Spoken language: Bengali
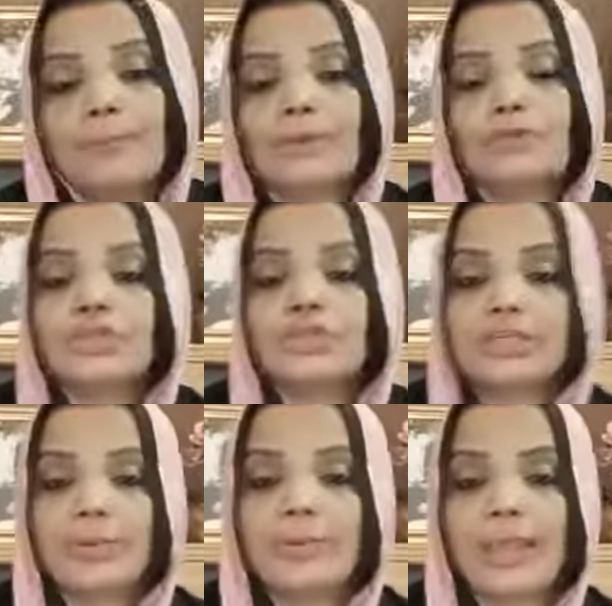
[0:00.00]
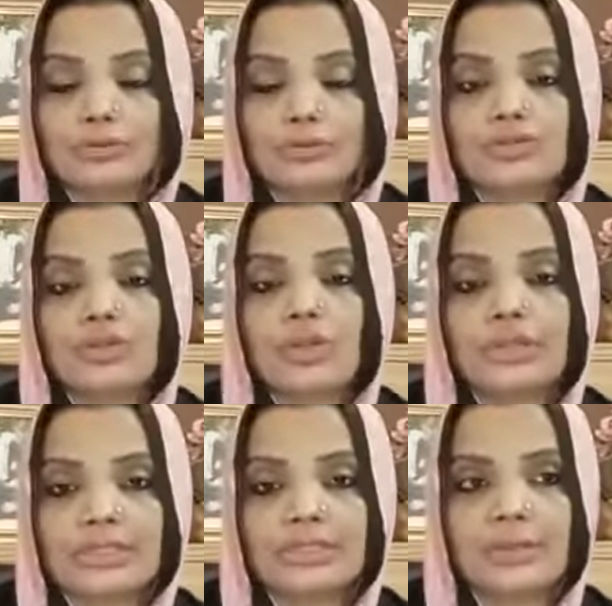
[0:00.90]
মানুষকে কিভাবে আইনগত
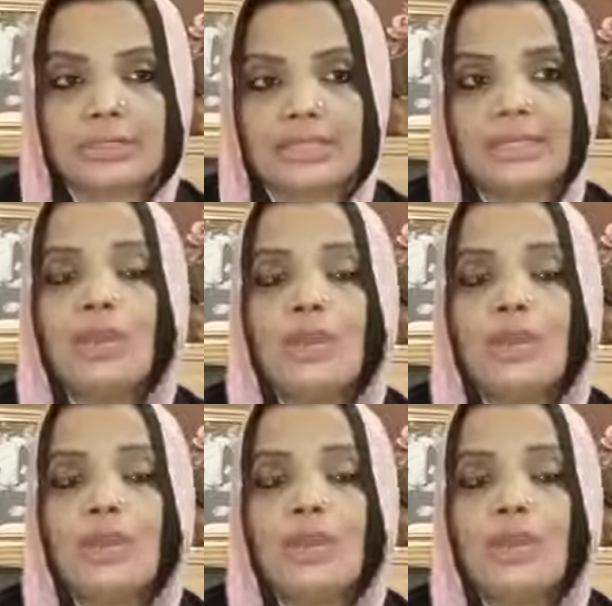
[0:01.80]
সহায়তাটা দেওয়া যায়